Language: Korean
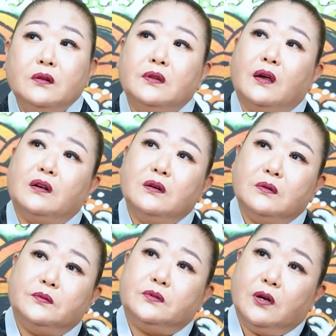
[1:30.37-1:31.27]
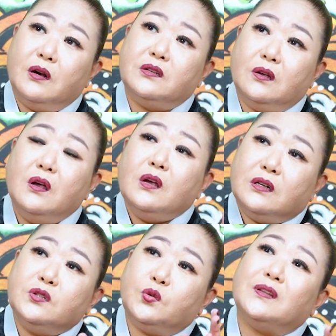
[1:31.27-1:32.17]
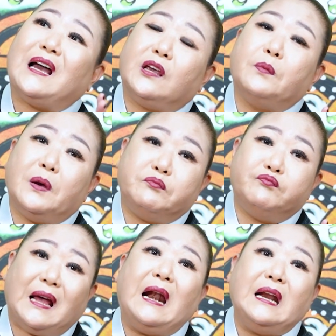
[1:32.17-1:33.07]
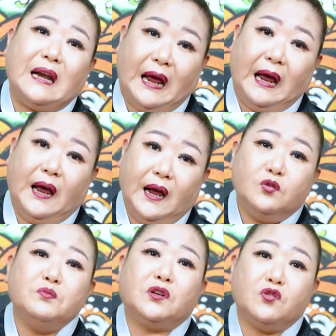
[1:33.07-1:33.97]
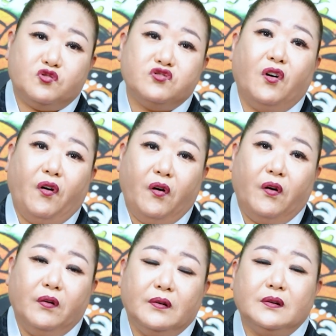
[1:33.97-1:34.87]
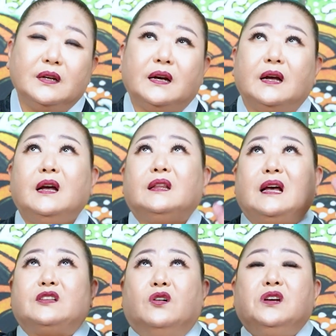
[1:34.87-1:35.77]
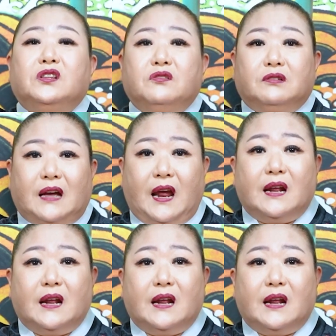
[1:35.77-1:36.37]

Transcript: 근데 그 절에서 그 초 다 켜봐 난리나. 숨막혀 죽어. 그러니까 다 전기등으로 다